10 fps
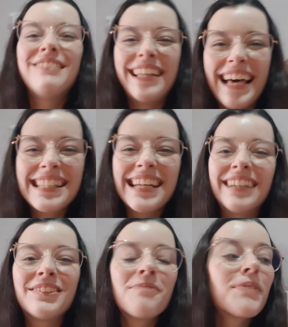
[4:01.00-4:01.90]
vai dar
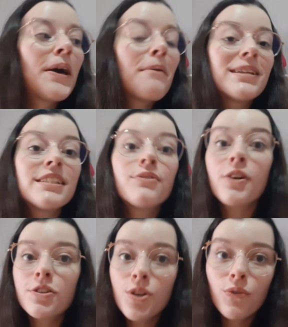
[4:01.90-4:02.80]
certo. Mas enfim,
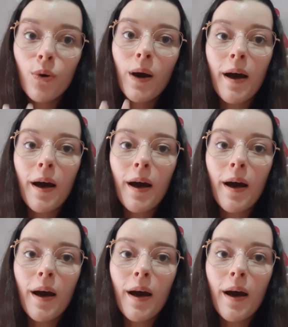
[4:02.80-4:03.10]
eu acho que eu vou